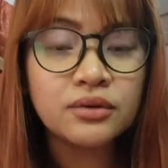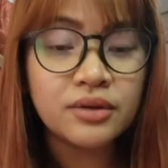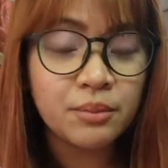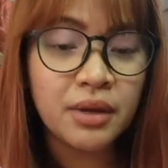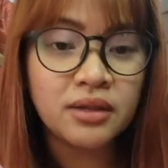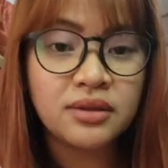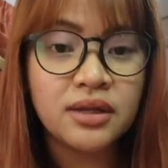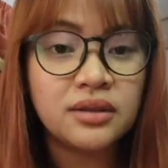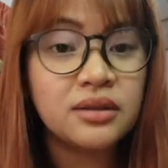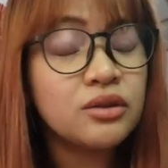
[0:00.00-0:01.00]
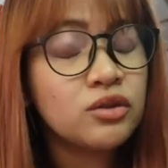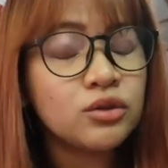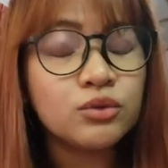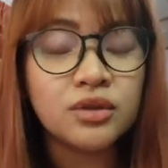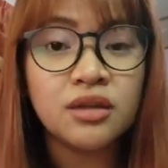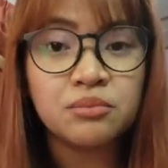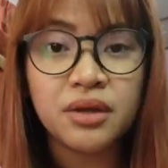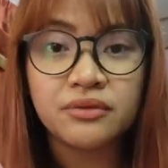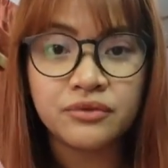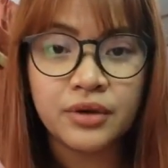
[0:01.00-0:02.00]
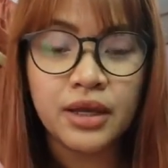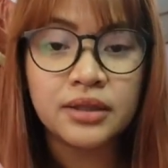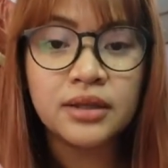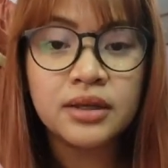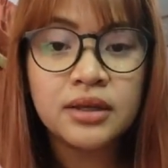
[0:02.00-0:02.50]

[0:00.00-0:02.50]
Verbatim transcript: reminded to not be afraid.